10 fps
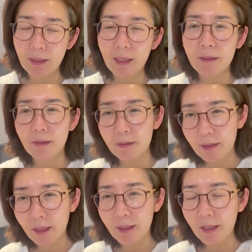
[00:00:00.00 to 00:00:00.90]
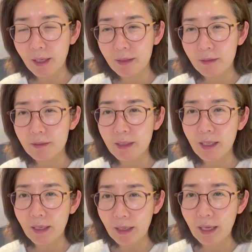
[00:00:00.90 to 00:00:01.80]
난 그런 얘기 그런
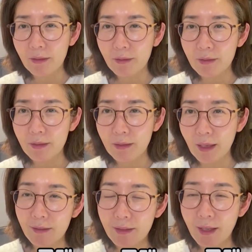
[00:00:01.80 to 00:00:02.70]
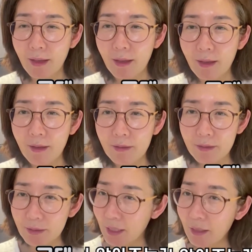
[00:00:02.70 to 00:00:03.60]
생각이 아니었는데 근데
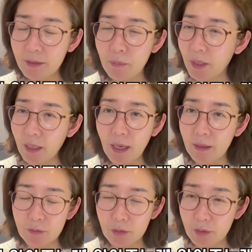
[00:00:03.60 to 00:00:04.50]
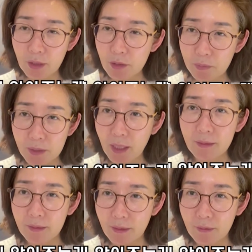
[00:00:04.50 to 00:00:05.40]
그 상대방이 알아주는 게 쉽지
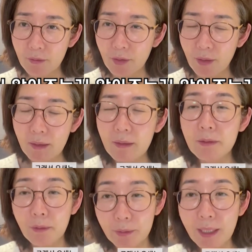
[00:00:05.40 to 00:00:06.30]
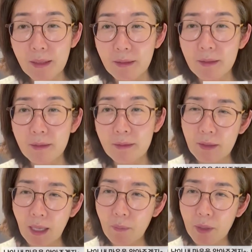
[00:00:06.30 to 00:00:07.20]
않더라고요. 그래서
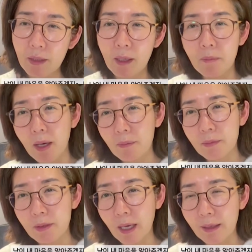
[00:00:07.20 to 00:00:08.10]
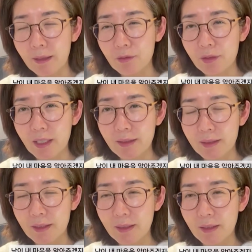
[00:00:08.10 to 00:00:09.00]
요새는 남이 내 마음을
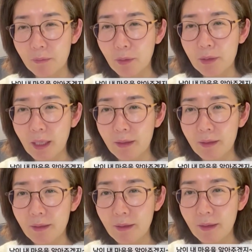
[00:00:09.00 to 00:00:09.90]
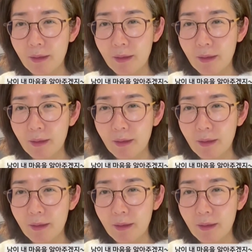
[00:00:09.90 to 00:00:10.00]
알아주겠지 보다는